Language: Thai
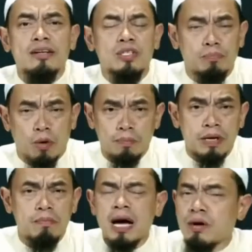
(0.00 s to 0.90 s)
จะปกปิด
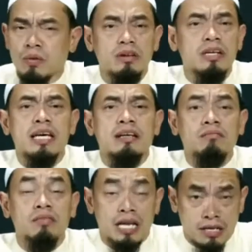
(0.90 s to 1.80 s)
ไม่ให้คนอื่นเห็น
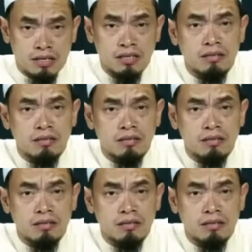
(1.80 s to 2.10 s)
นั่นคือ